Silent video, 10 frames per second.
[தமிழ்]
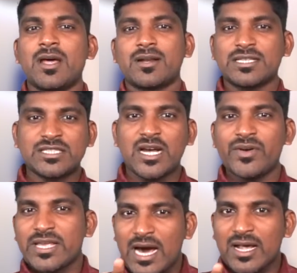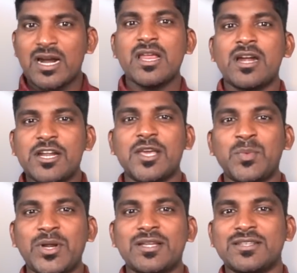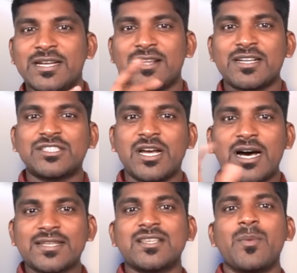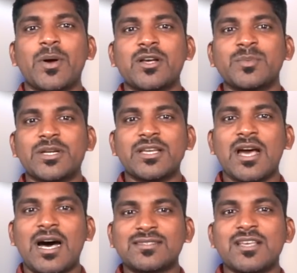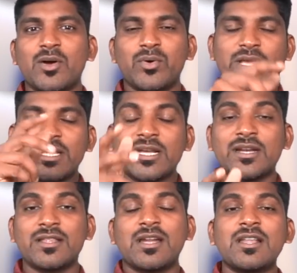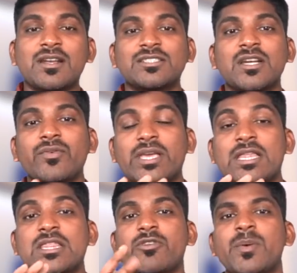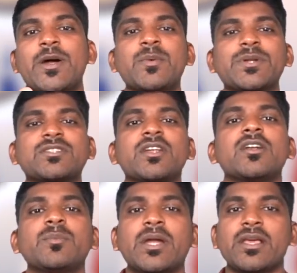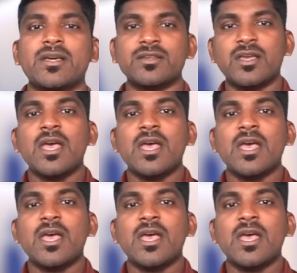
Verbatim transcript: ரஷ்யாவை யாராலையும் அழிக்க முடியாது ஏன்னா ரஷ்யா ஆசியா பக்கம் இருக்குது ஆசியா கூட இருக்கிறதுனால ரஷ்யாவுக்கு எந்த விதமான பிரச்சனைகளும் கிடையாது